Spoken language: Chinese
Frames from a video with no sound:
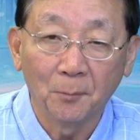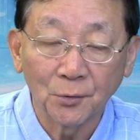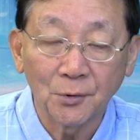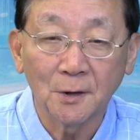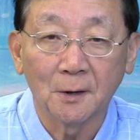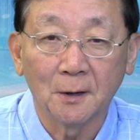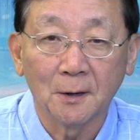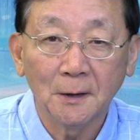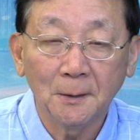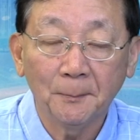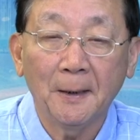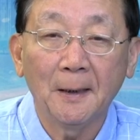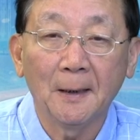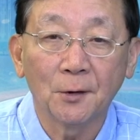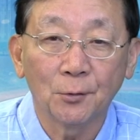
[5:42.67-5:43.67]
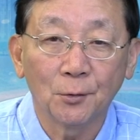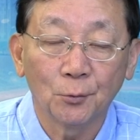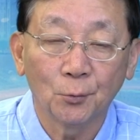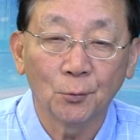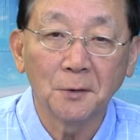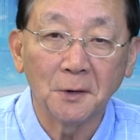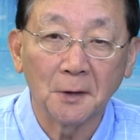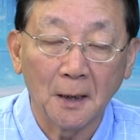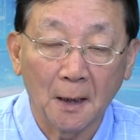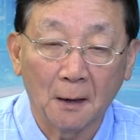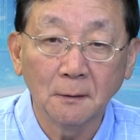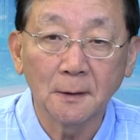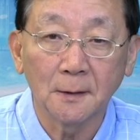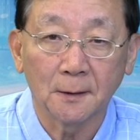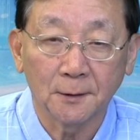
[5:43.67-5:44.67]
不是，一般来说，如果你
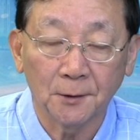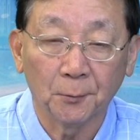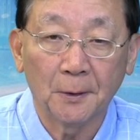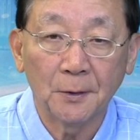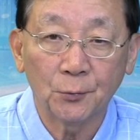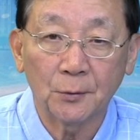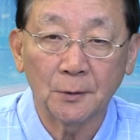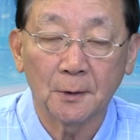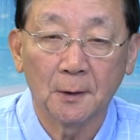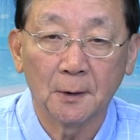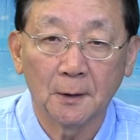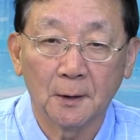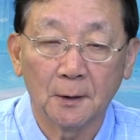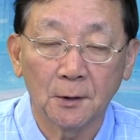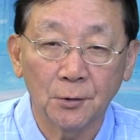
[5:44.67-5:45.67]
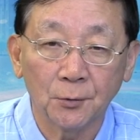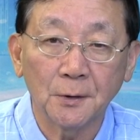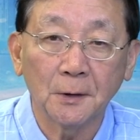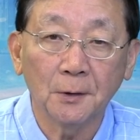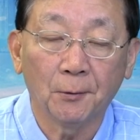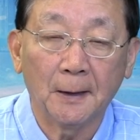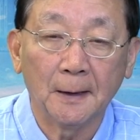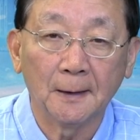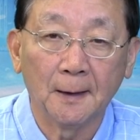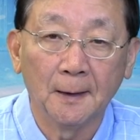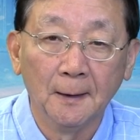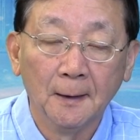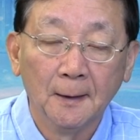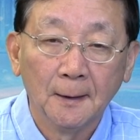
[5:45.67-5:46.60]
了解体外做呃受精的话呢，